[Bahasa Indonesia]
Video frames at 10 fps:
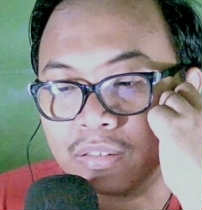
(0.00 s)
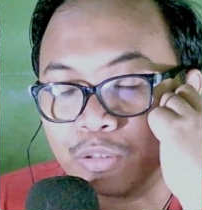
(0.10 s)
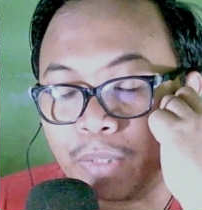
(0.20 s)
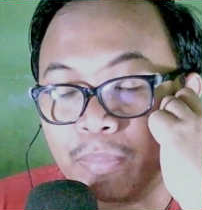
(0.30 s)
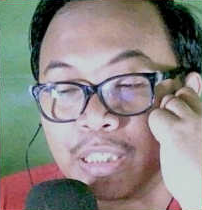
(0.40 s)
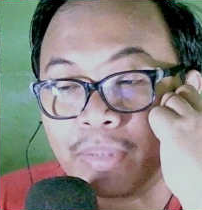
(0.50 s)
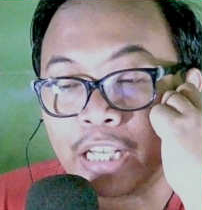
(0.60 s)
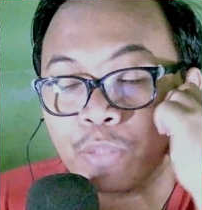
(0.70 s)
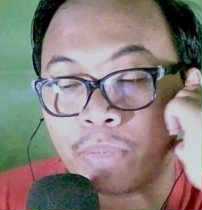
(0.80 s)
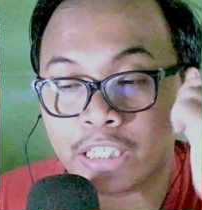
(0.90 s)
Supaya bisa
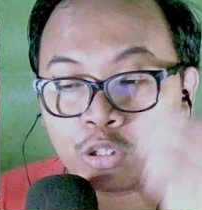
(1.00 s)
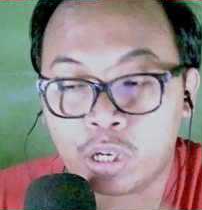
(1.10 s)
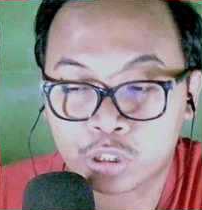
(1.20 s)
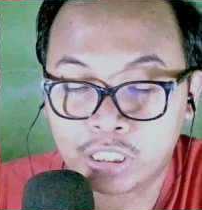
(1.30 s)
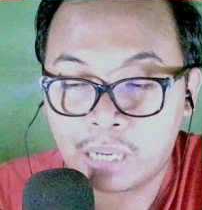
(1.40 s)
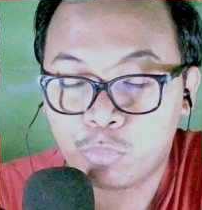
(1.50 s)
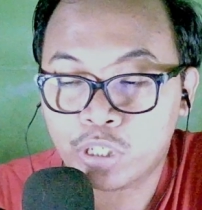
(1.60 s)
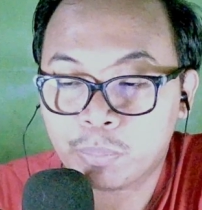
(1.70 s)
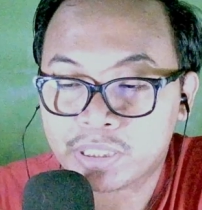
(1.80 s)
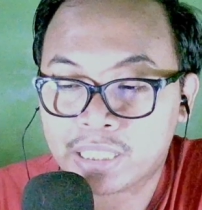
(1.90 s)
mereka hidup lagi tuh harus
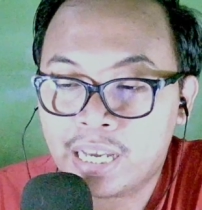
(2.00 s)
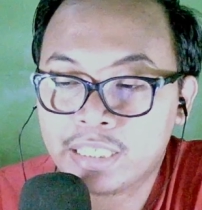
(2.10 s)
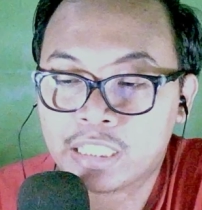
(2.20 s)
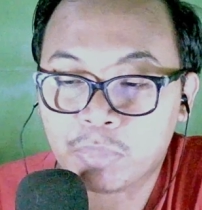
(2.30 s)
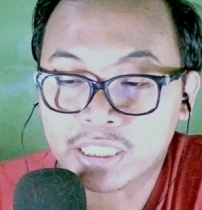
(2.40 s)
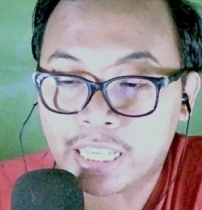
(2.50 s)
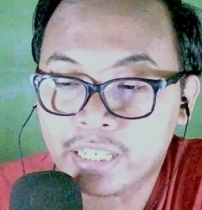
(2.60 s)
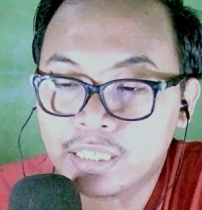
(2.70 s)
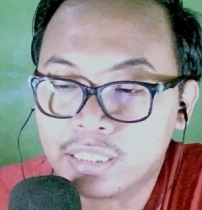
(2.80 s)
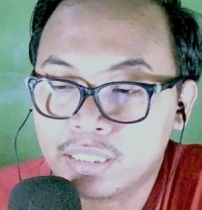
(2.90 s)
digabungin pecahannya tapi
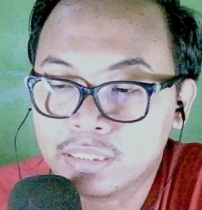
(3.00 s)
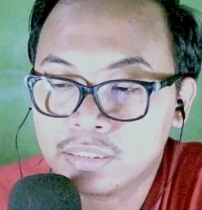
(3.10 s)
disegel.